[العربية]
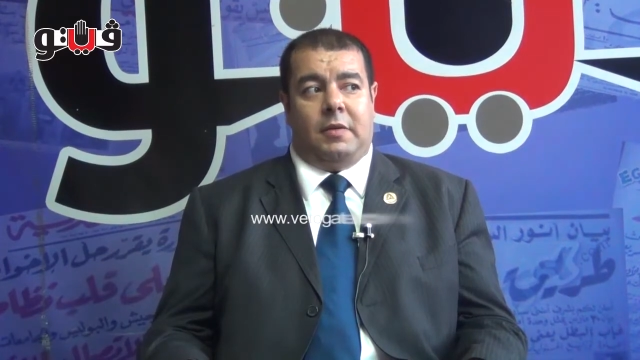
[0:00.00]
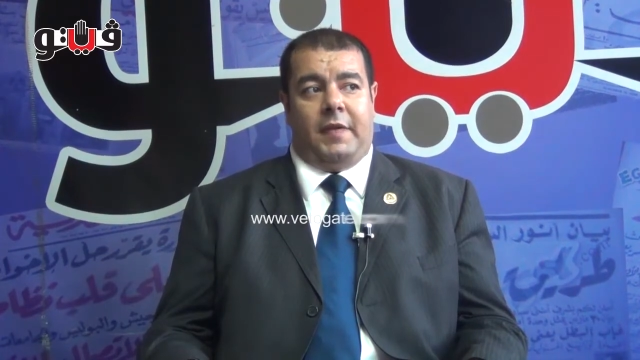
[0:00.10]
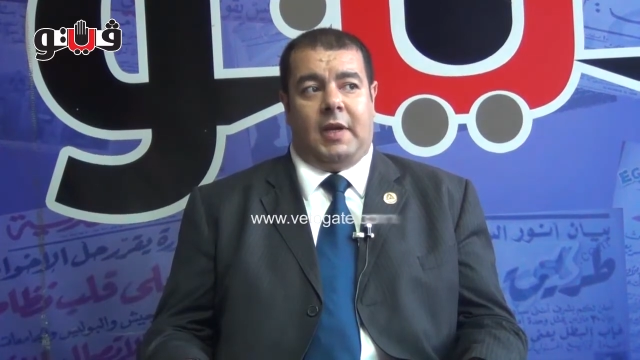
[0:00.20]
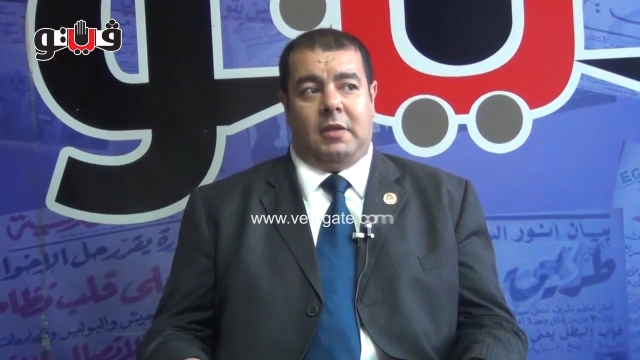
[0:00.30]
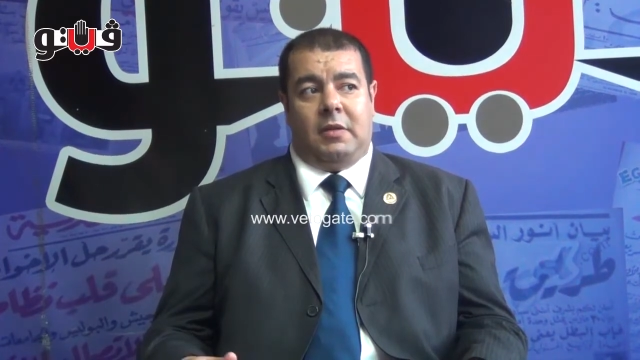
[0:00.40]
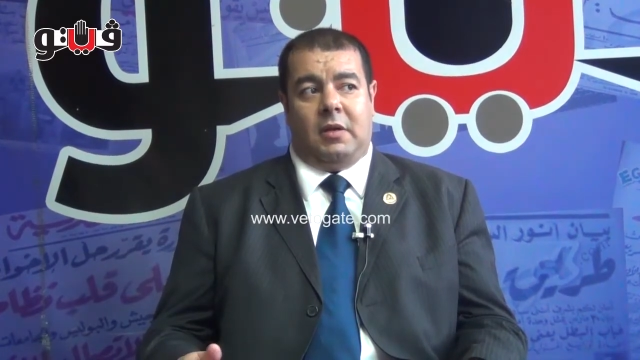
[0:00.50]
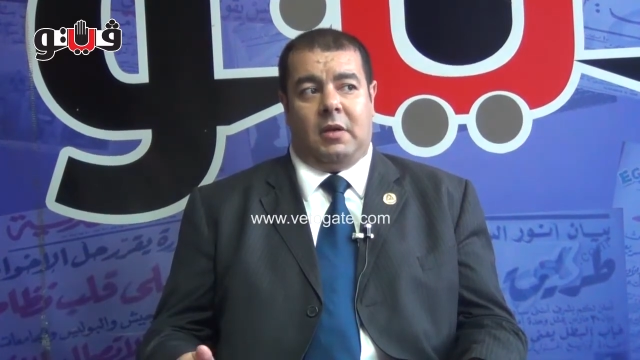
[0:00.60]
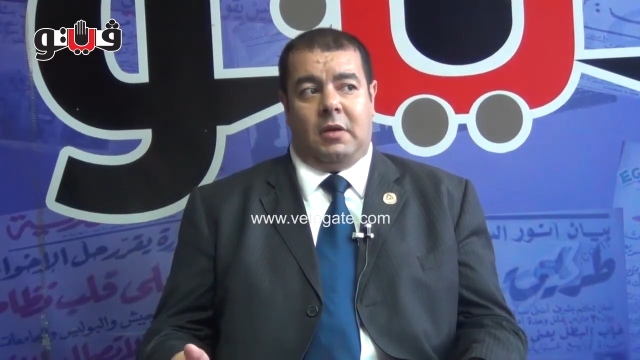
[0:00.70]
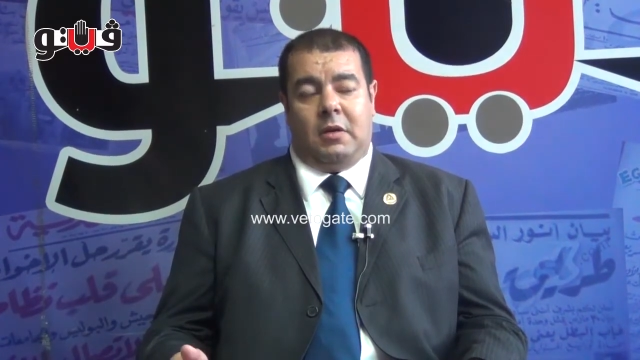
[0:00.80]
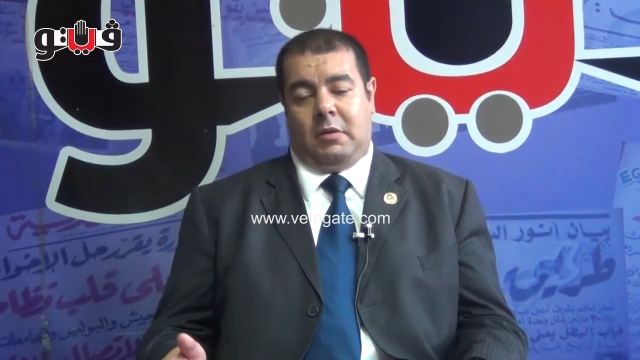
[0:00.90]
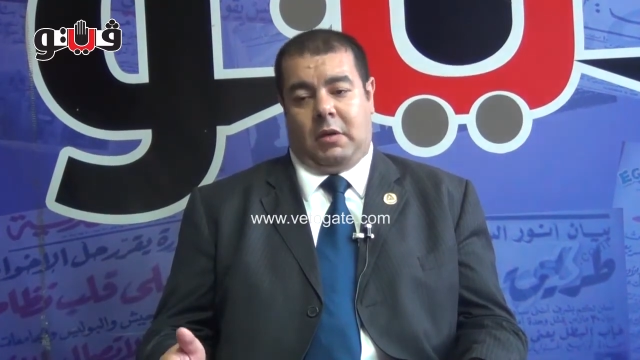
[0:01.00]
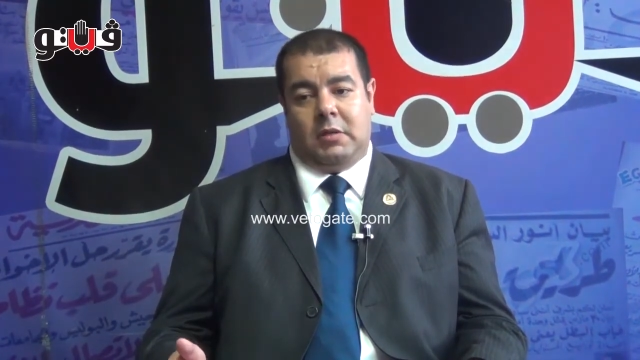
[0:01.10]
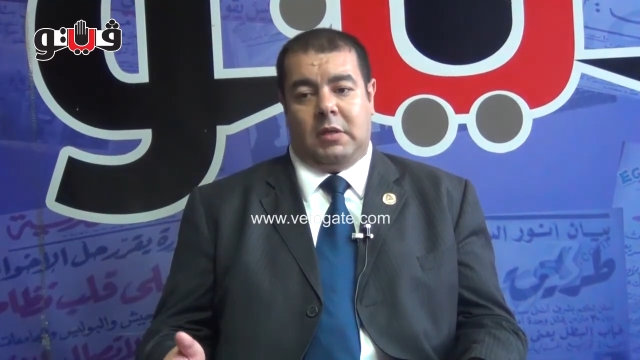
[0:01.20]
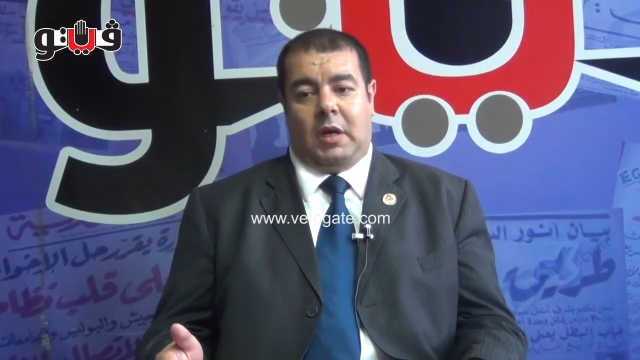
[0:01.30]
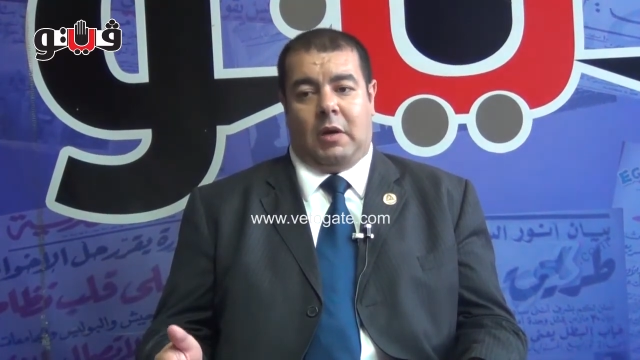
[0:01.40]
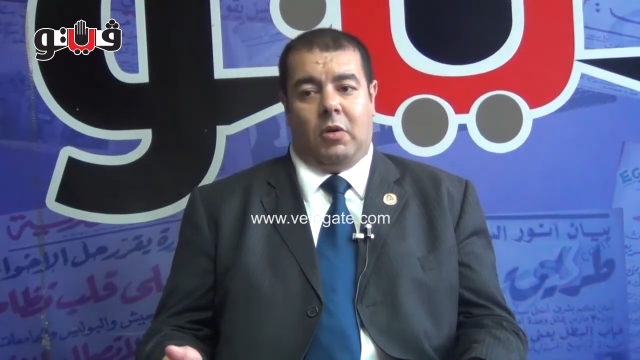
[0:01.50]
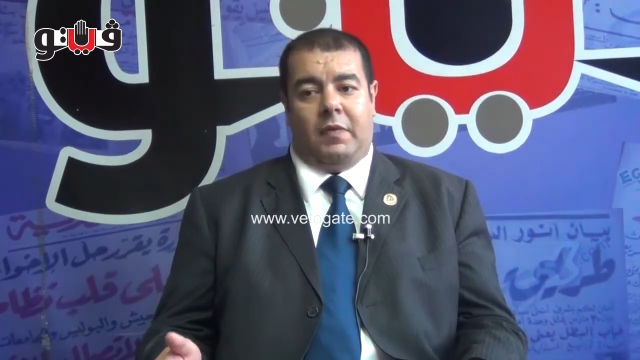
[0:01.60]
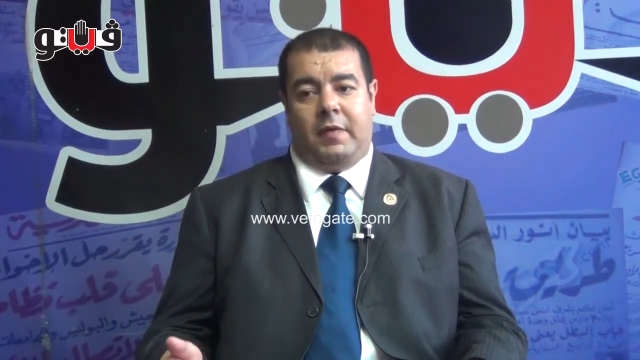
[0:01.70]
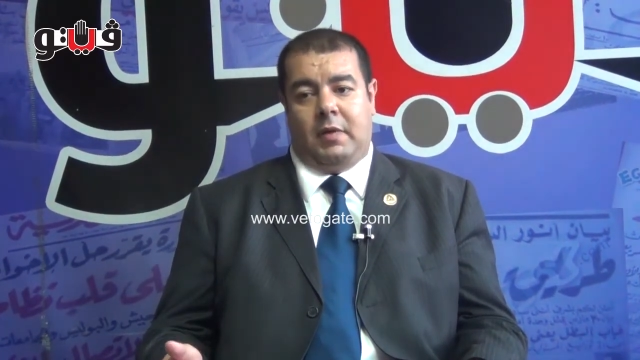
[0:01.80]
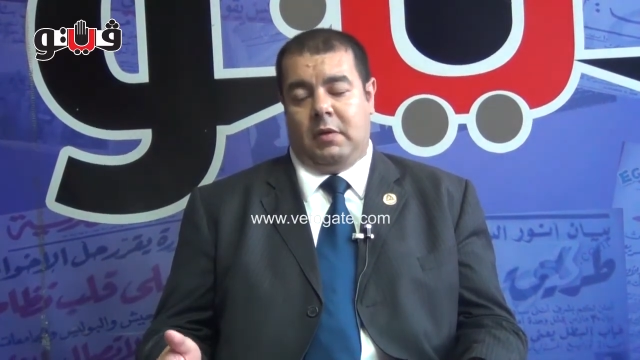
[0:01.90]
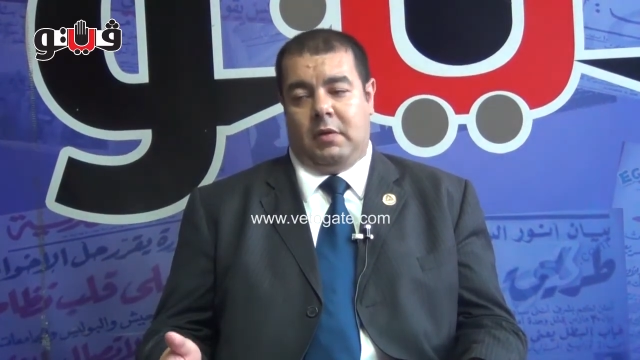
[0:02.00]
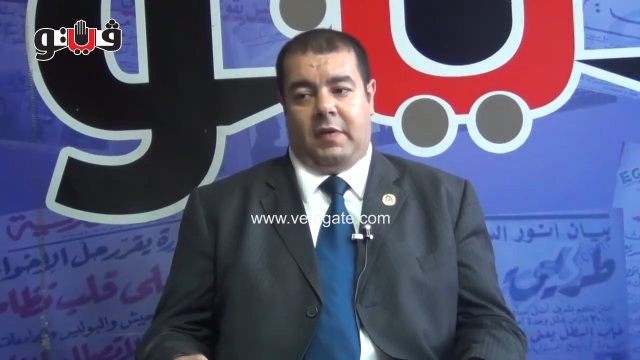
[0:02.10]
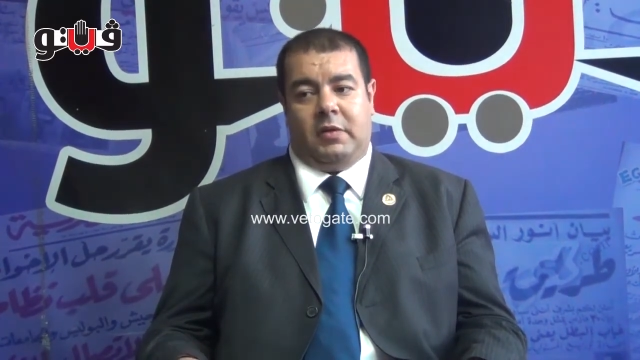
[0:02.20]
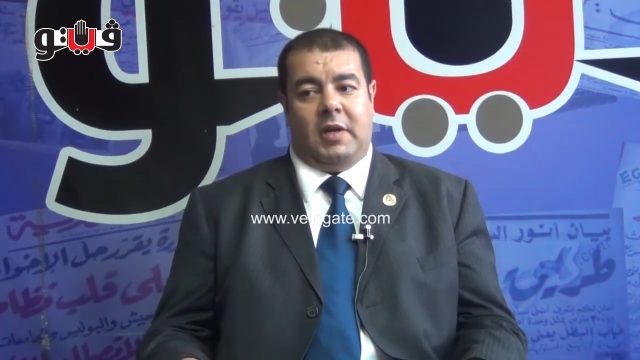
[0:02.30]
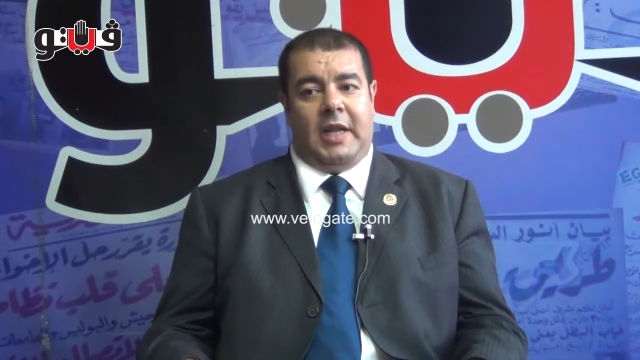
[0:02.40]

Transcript: في عندنا حصل عوار في الفتره